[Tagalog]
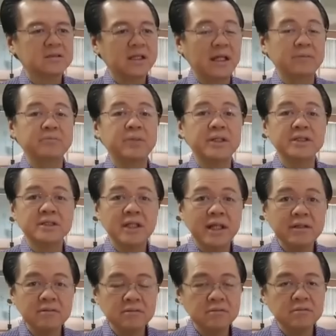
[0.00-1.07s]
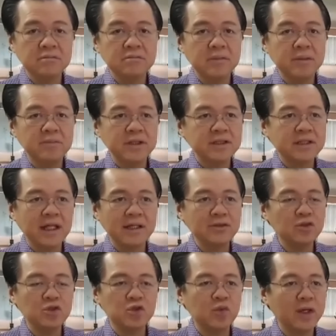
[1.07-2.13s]
10%, maybe
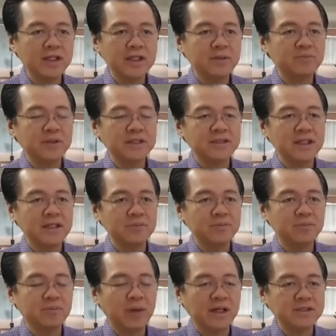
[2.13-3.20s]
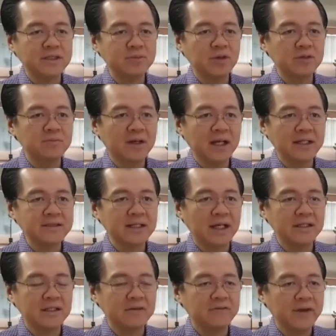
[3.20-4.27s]
10 to 20% possible
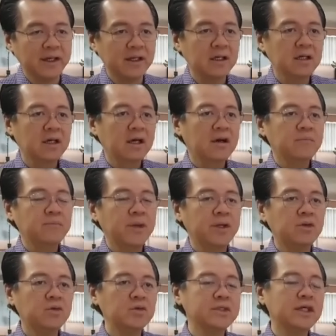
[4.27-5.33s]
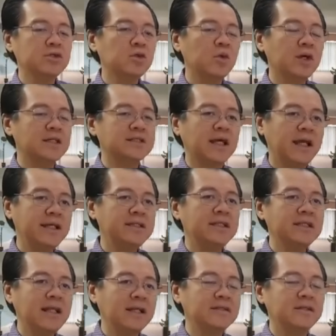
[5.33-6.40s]
magka-side effect pero kung nandoon ka sa
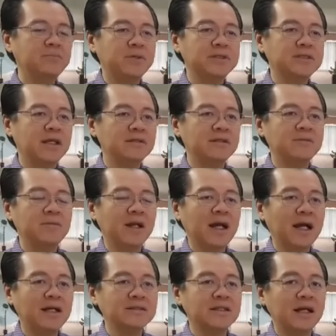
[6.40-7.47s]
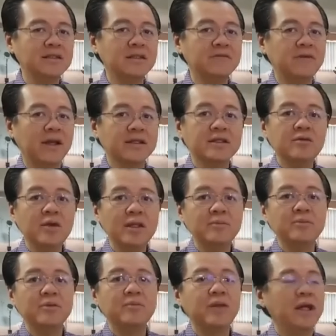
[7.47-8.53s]
80-90% di magkaka-side effect, di
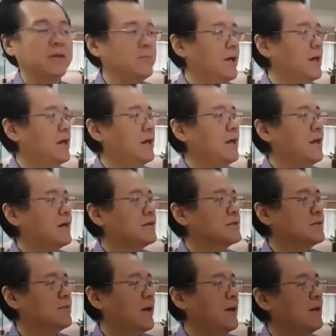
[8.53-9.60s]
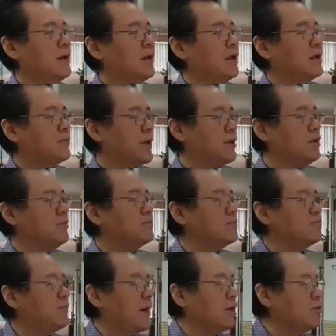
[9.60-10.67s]
walang problema. Di ba? Pero
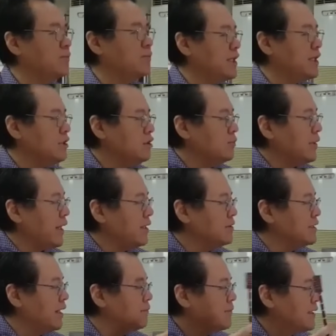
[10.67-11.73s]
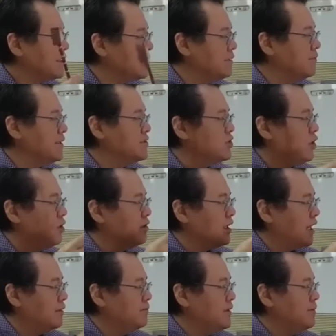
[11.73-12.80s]
pag umiinom kayo ng metimazole,
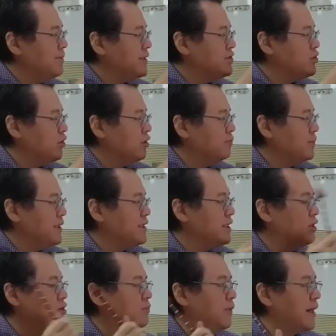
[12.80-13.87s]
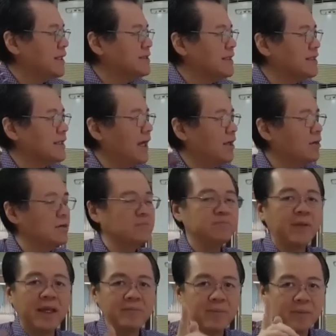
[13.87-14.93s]
carbimazole, PTU para sa thyroid,
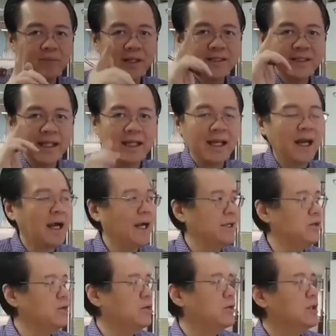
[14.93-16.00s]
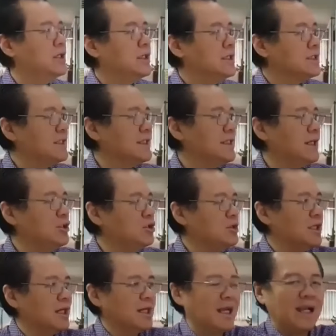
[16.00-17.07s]
may babantayan kayo. Tingnan nyo,
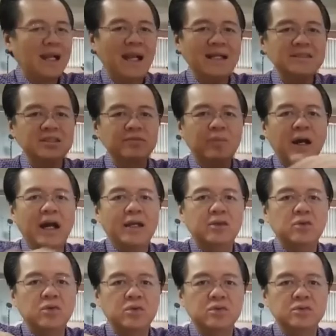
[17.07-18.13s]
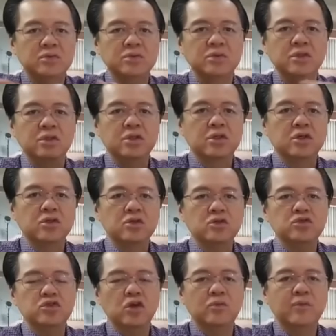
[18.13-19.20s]
nagra-rush ba kayo? Kung
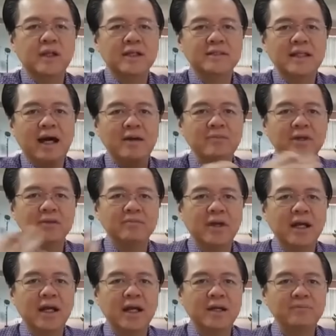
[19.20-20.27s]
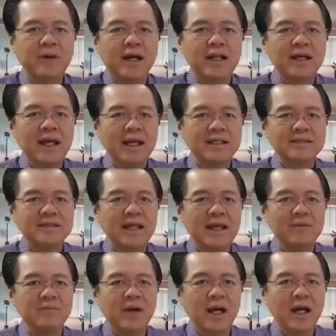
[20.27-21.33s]
sobra daming mga parang
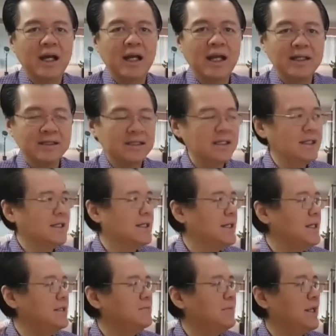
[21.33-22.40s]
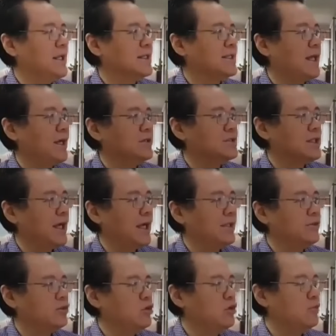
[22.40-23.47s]
eksema, eh tigil, balik tayo sa
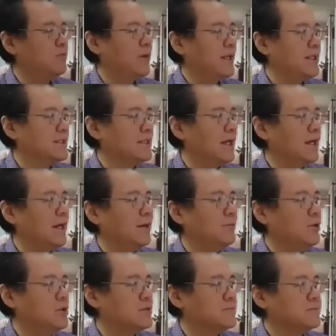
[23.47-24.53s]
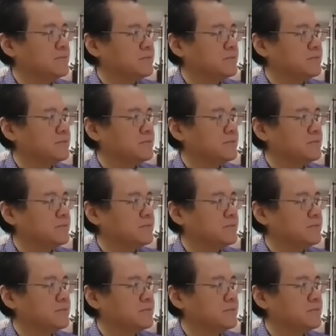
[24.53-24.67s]
endo, palit ang gamot.